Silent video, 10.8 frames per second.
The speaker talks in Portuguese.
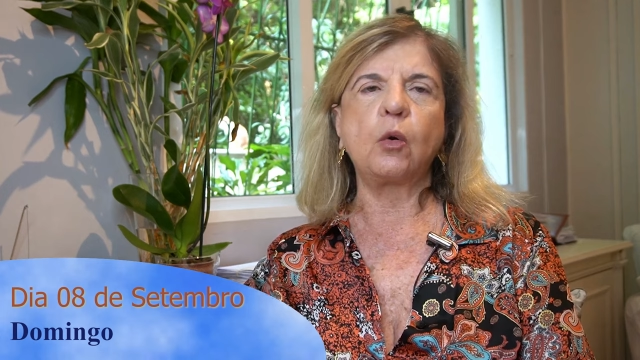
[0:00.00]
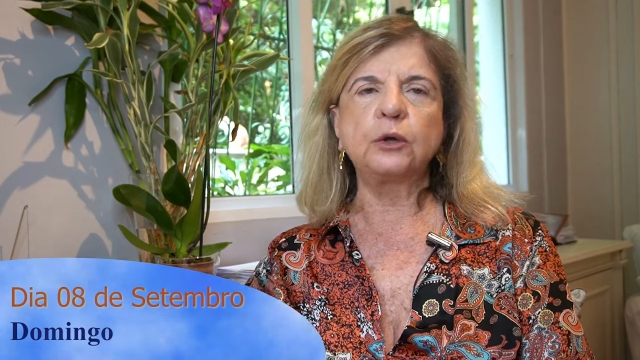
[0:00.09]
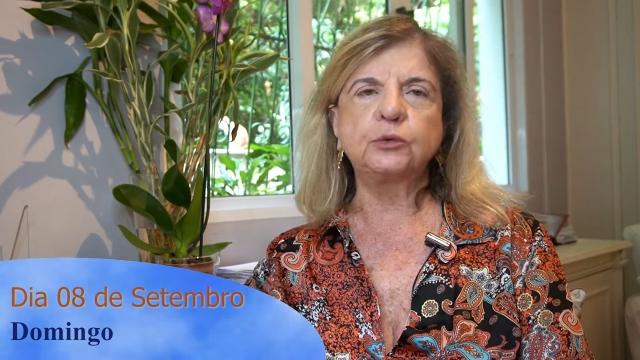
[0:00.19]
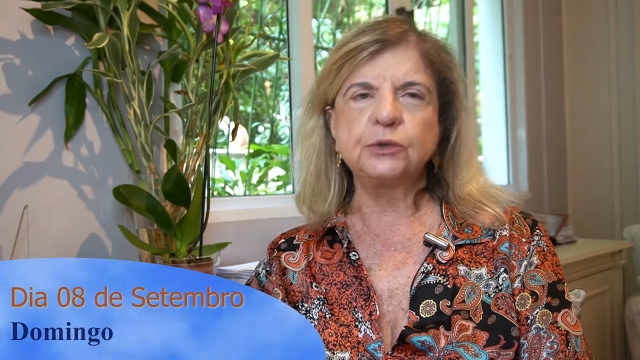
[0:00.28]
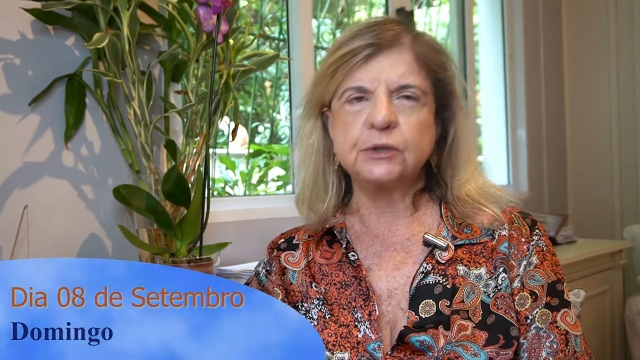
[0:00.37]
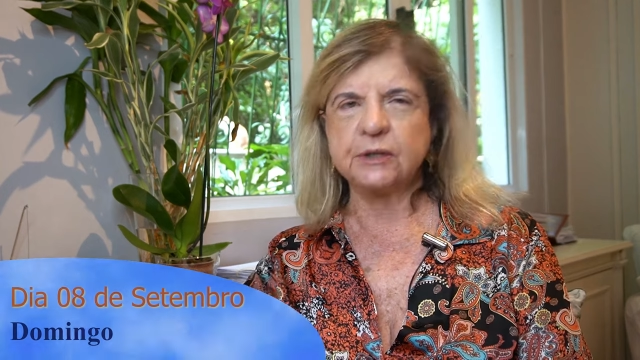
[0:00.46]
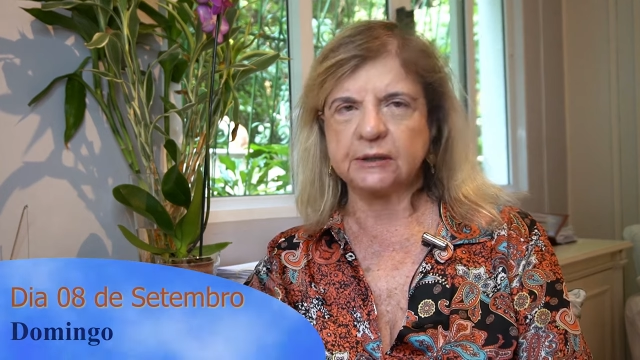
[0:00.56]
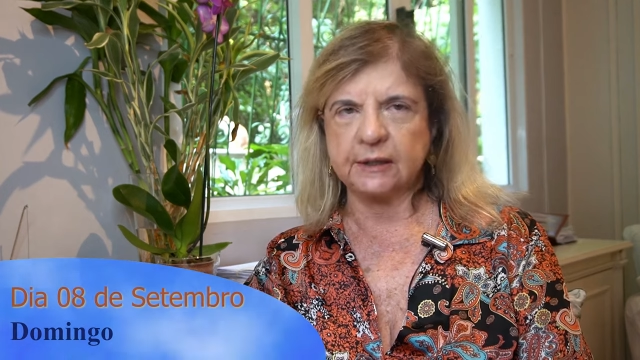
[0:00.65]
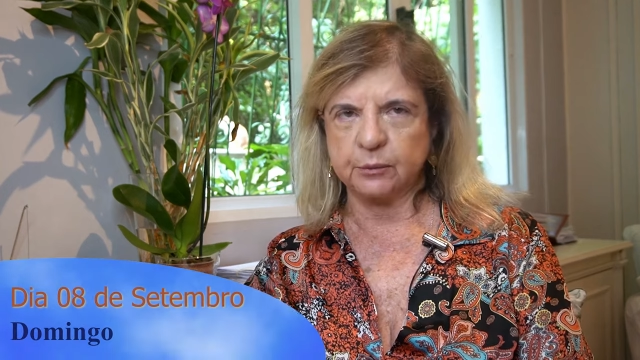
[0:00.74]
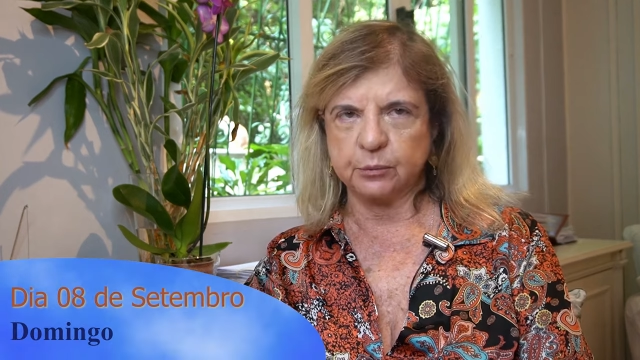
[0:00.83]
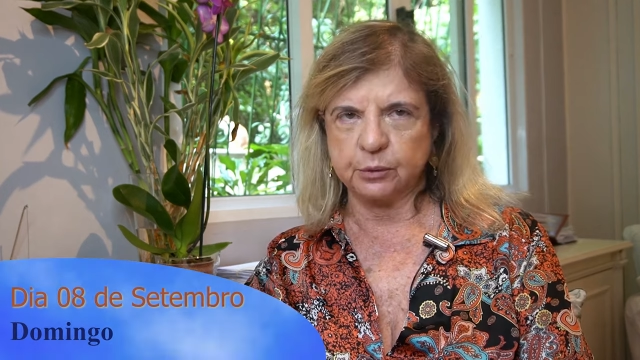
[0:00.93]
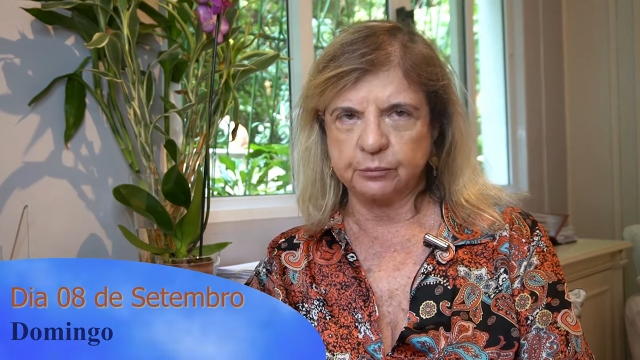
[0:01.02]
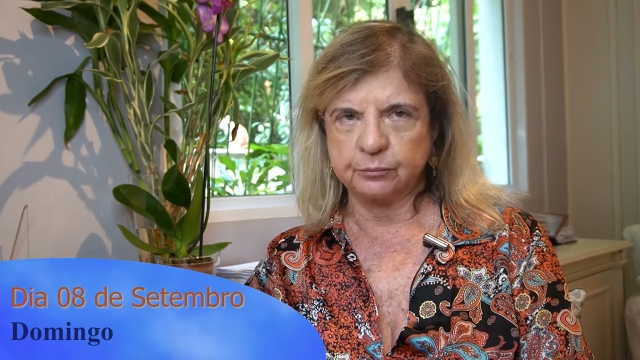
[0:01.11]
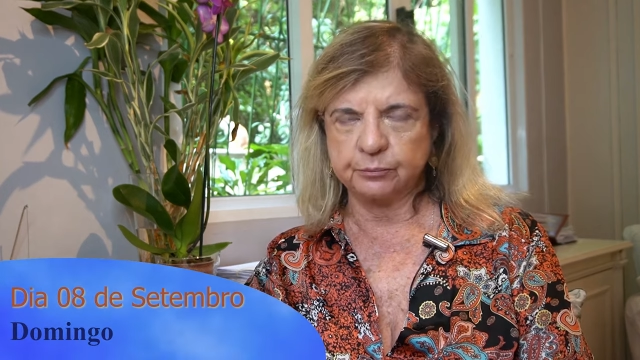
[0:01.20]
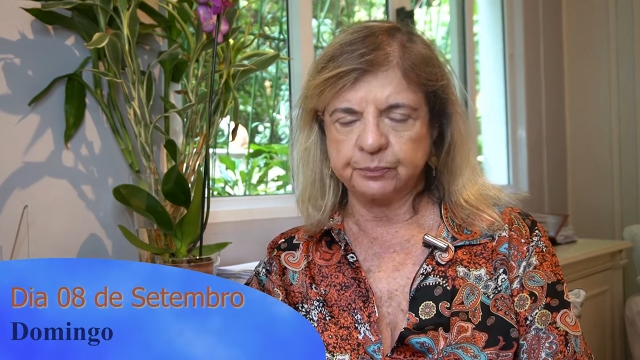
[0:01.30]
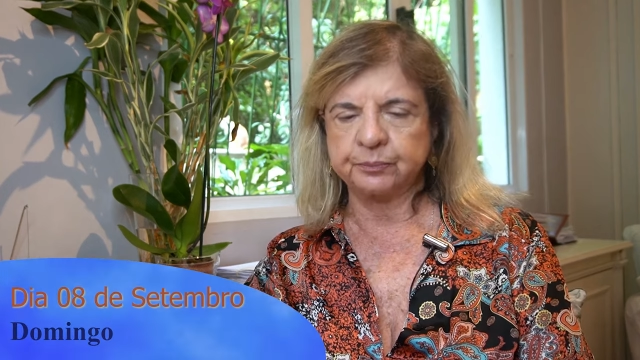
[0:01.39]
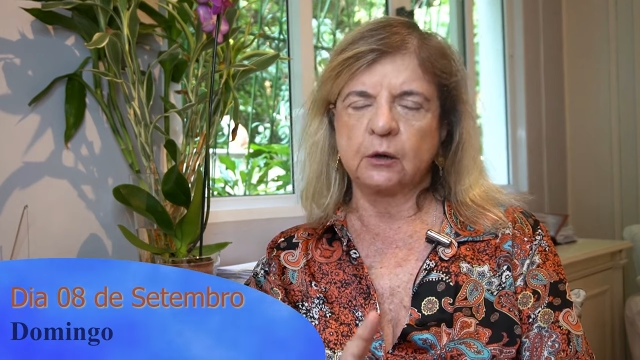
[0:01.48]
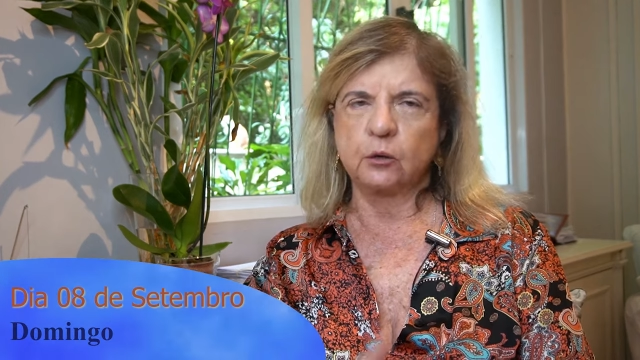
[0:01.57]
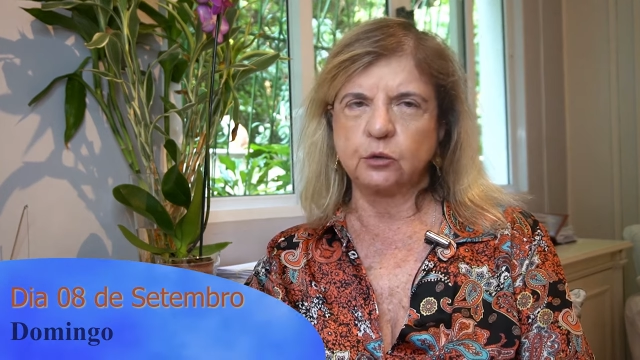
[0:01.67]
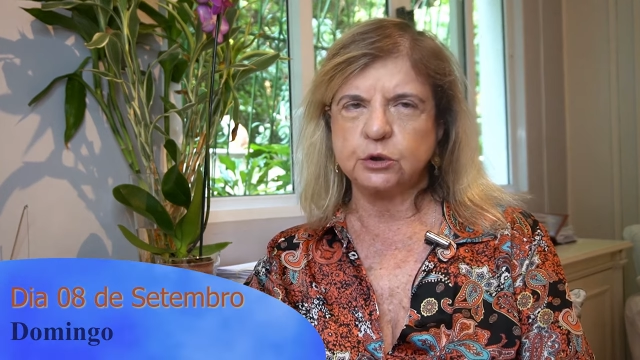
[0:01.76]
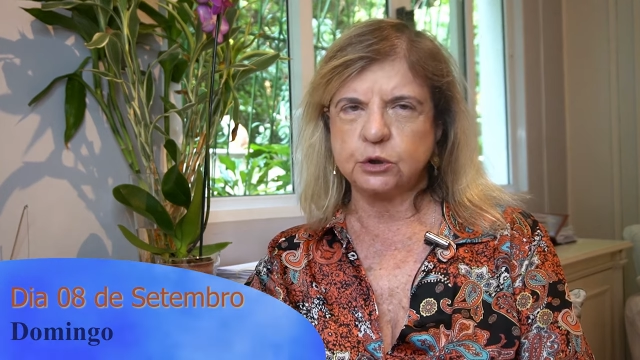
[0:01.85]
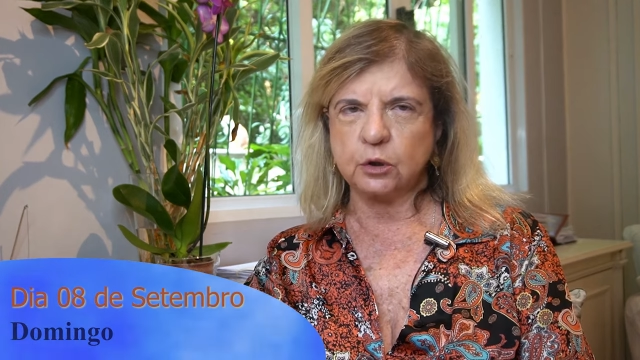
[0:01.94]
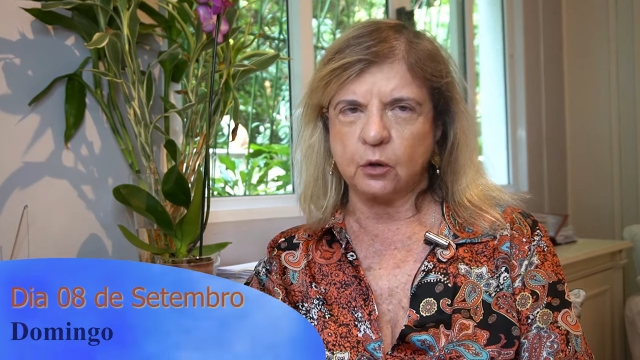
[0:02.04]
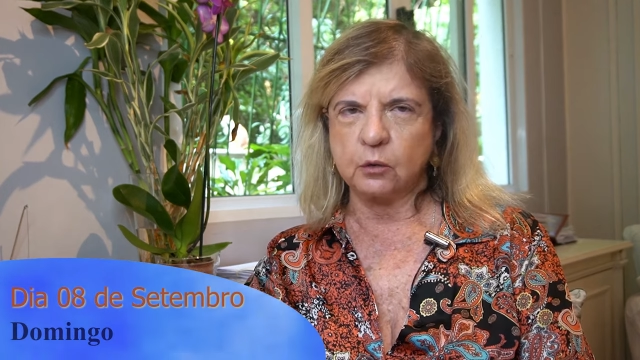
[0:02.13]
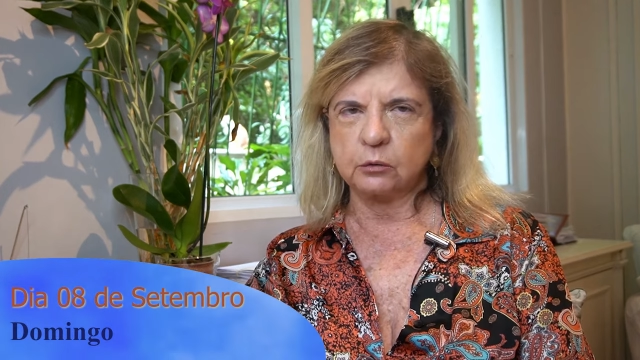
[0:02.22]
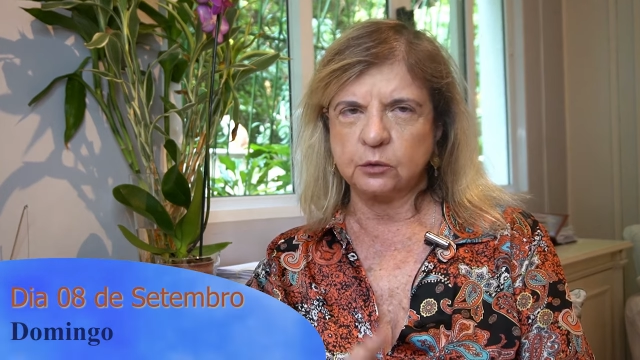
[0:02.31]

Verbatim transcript: 8 de setembro. O Sol,